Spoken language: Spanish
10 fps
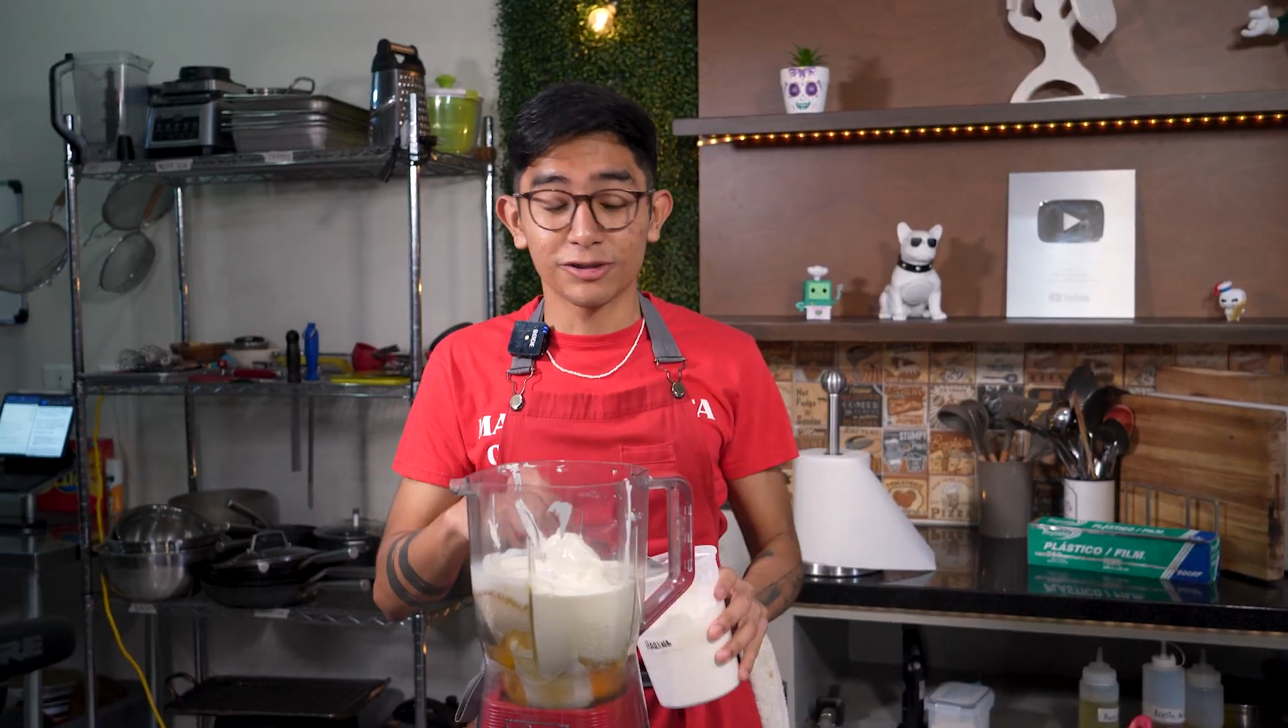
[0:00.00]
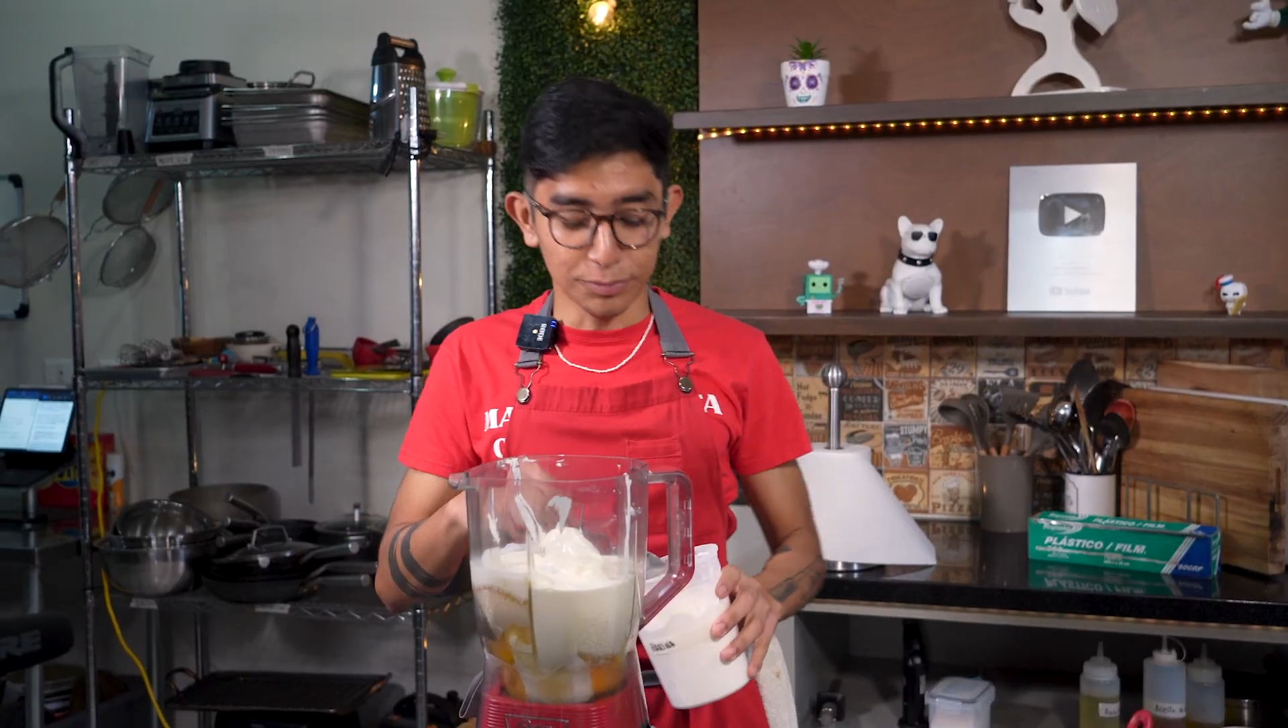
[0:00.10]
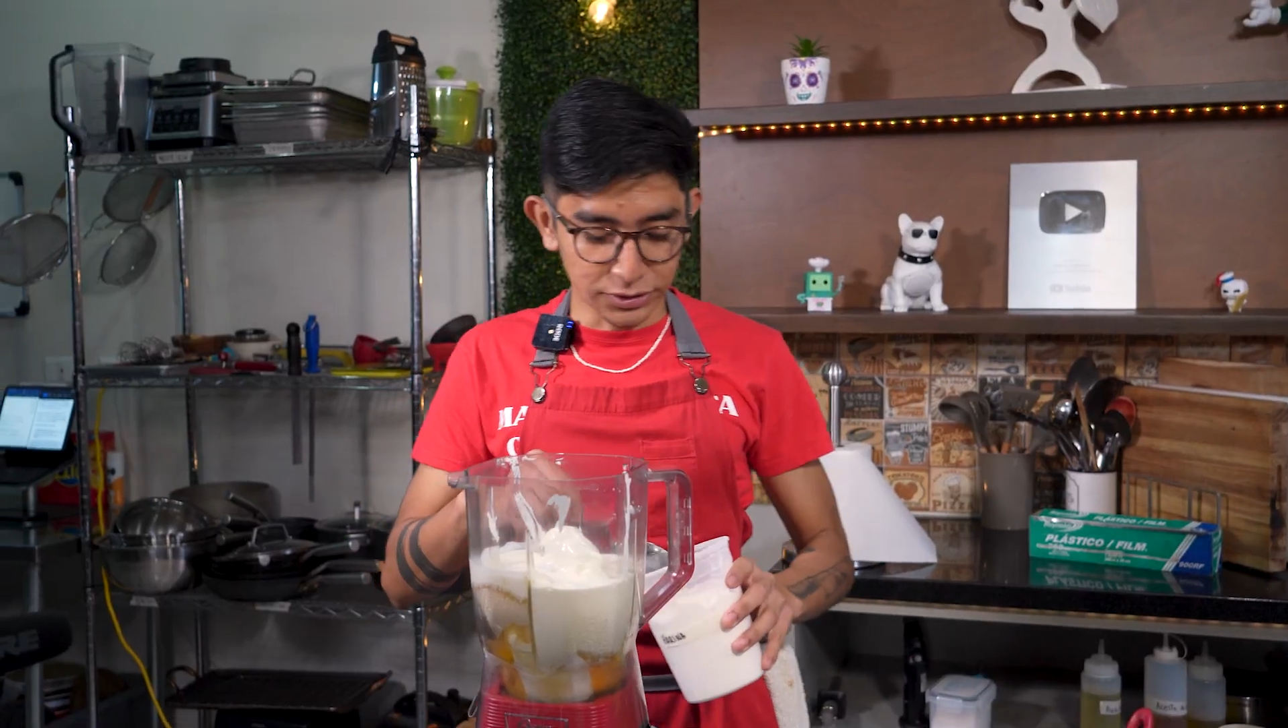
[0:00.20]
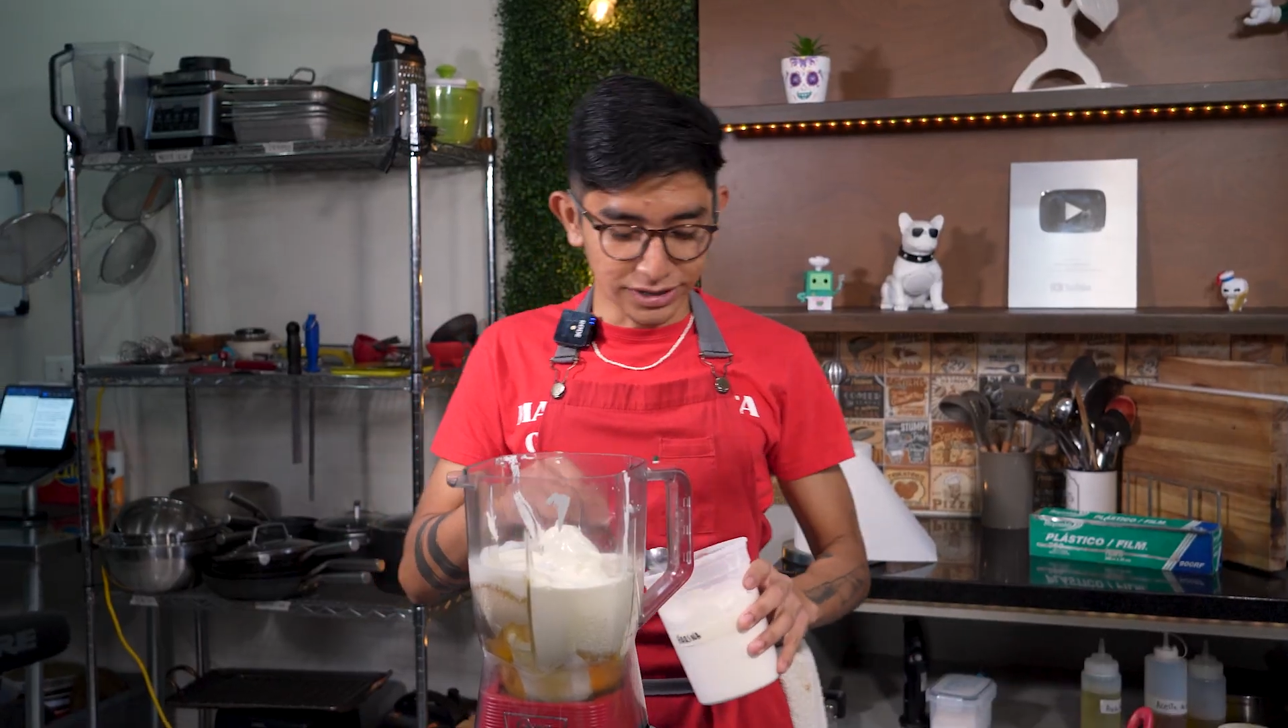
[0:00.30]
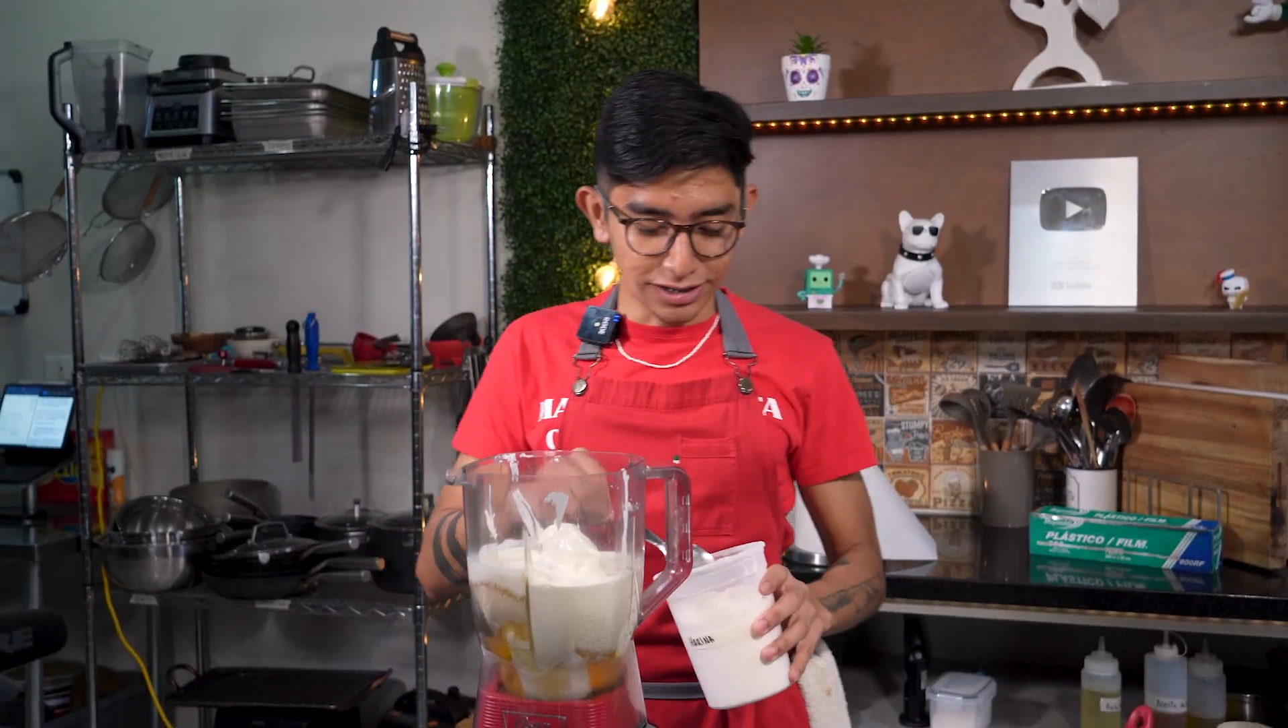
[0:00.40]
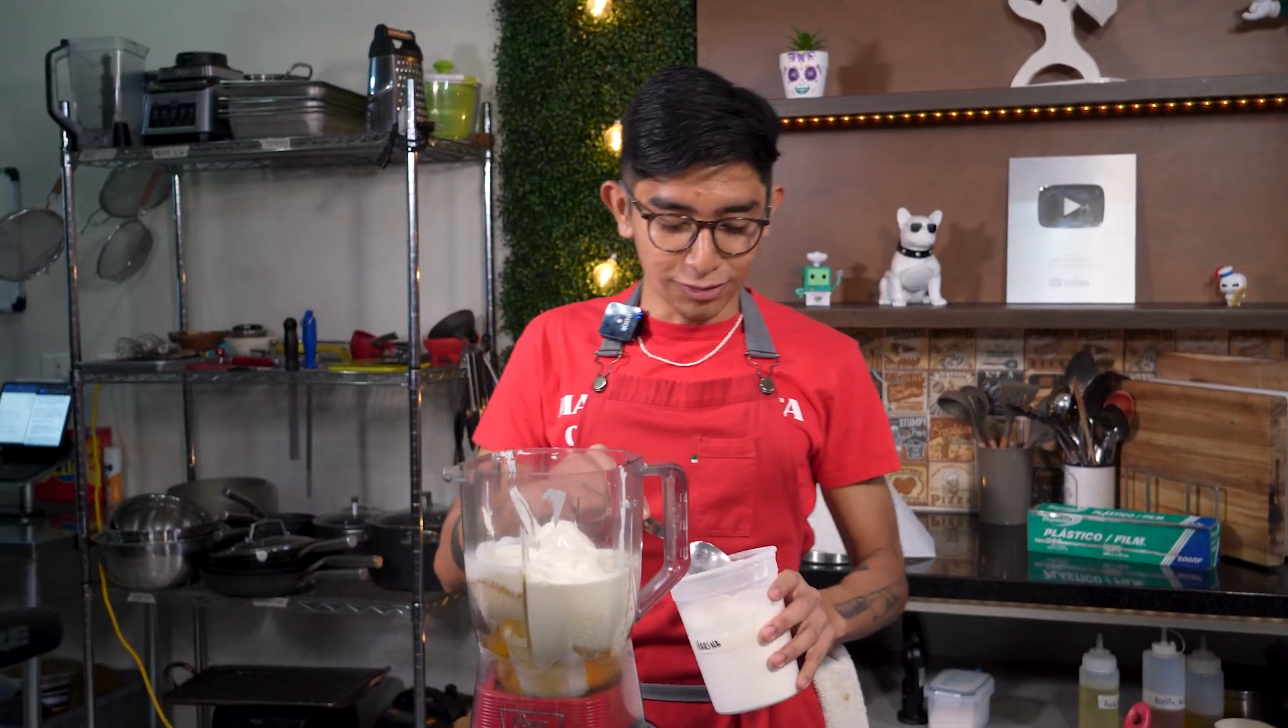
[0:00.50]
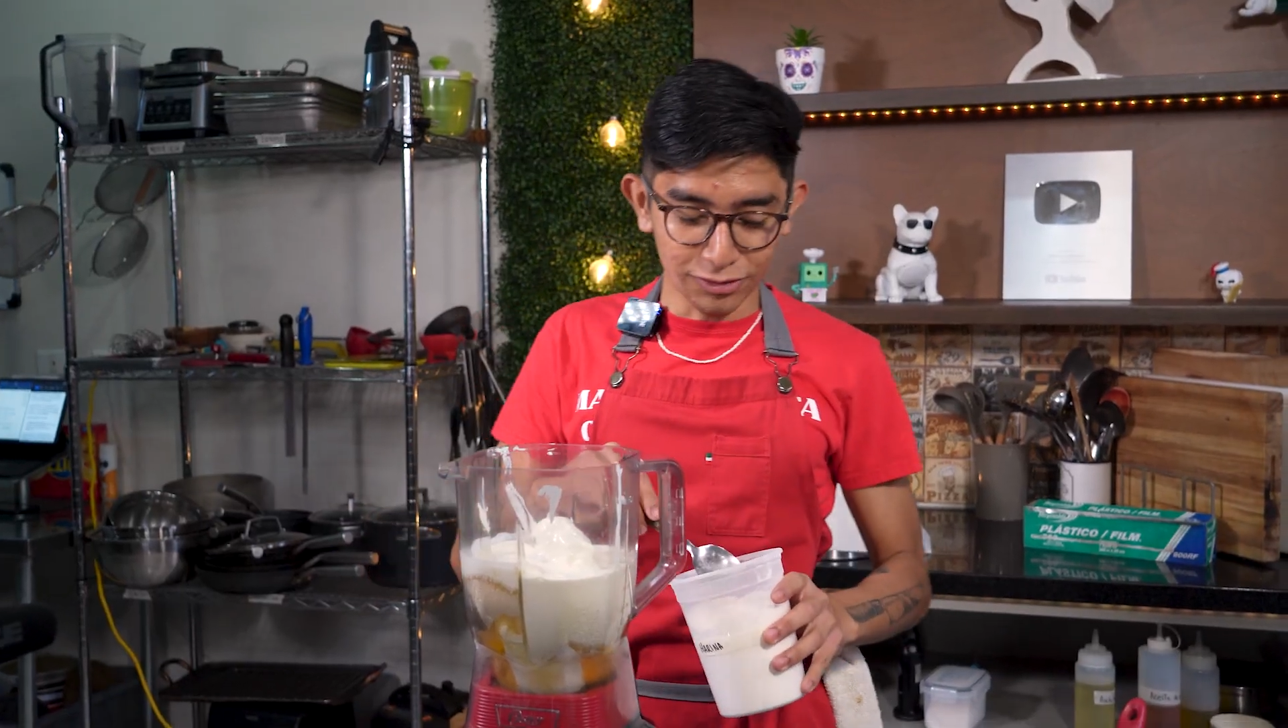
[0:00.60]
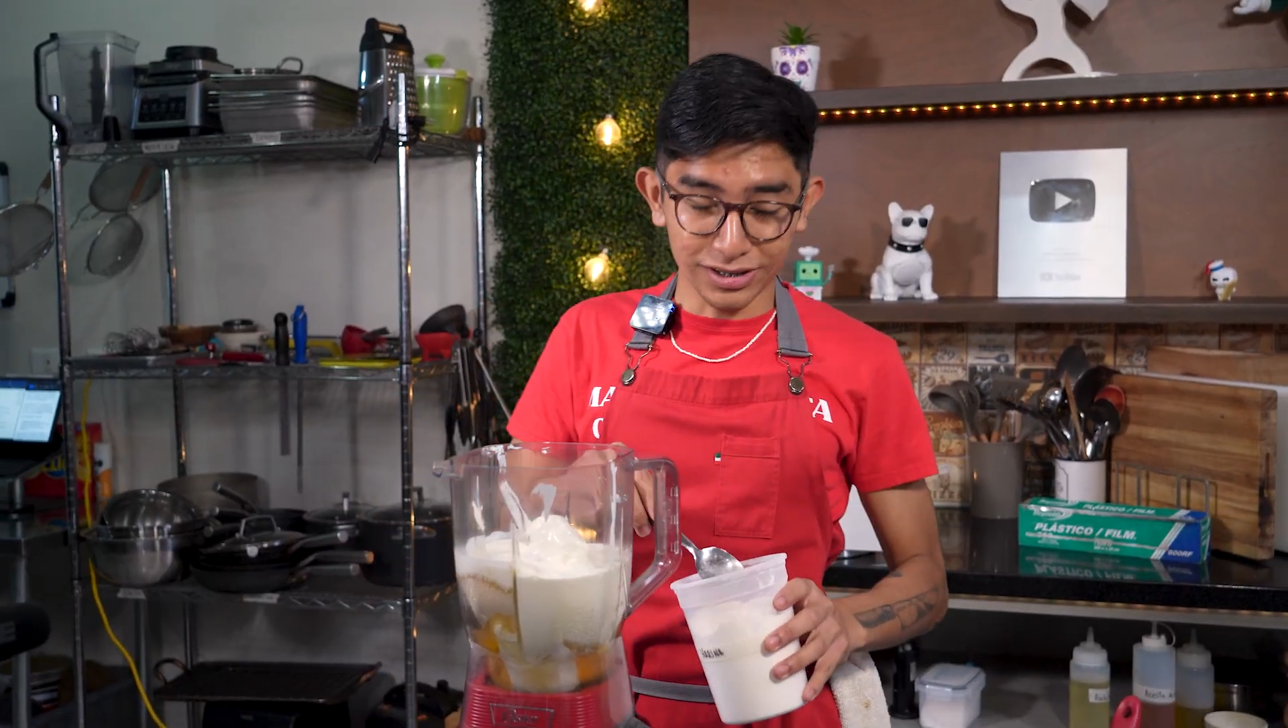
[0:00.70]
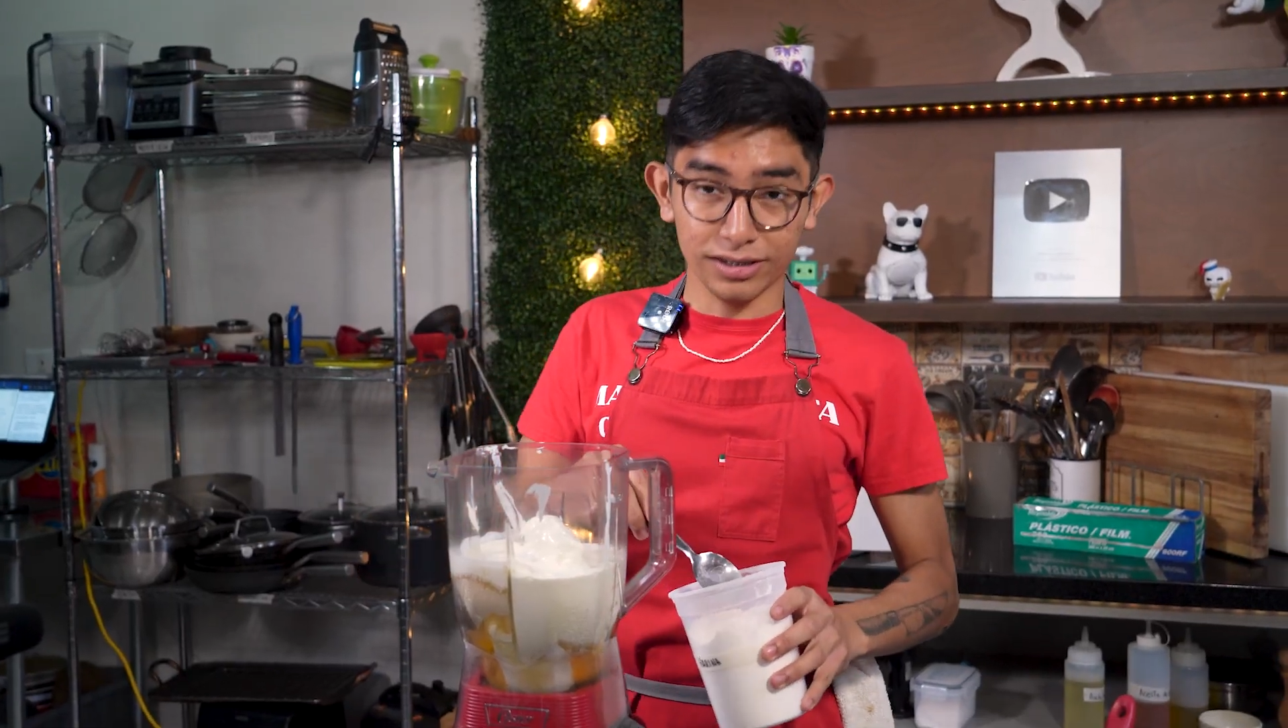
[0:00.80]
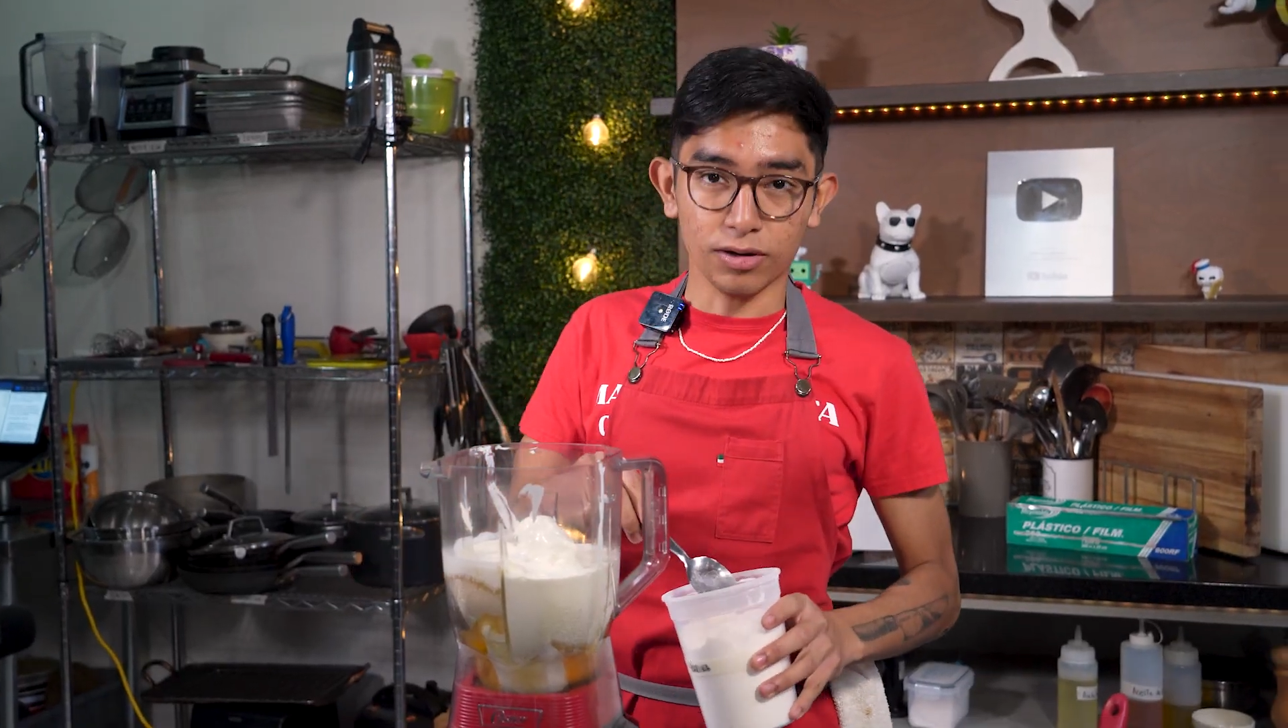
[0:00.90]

soporten el gluten,